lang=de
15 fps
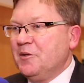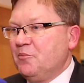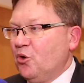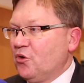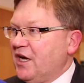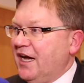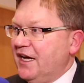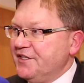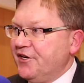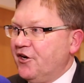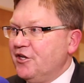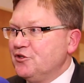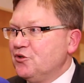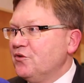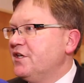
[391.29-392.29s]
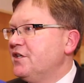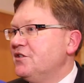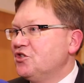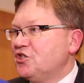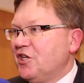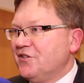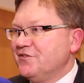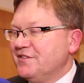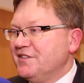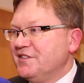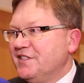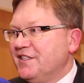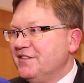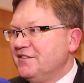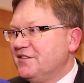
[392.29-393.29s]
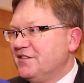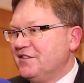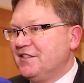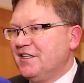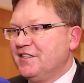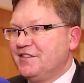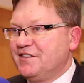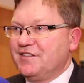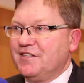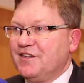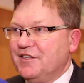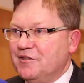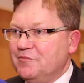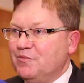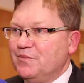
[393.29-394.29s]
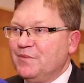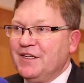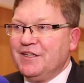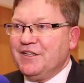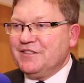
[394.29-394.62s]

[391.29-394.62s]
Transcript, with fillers: Blockadehaltungen entstanden sind, dass ähm,